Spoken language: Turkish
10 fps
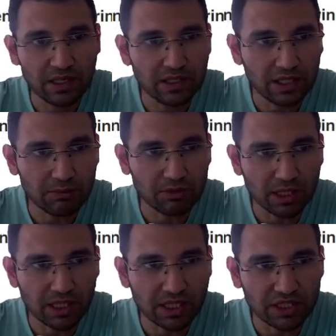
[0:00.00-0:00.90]
Ne yapacağım
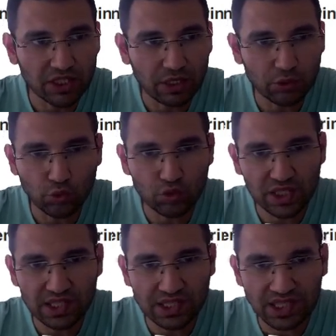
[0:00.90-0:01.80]
arkadaşlar?
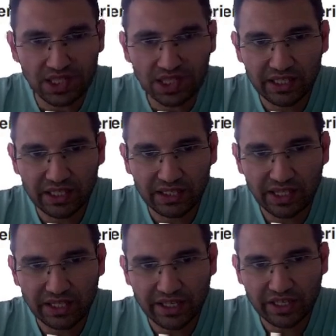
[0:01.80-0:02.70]
3x neyin, ne, neyin,
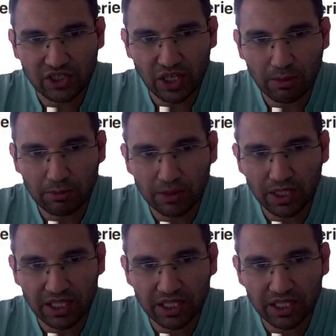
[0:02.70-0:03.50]
neyin çarpımından gelir?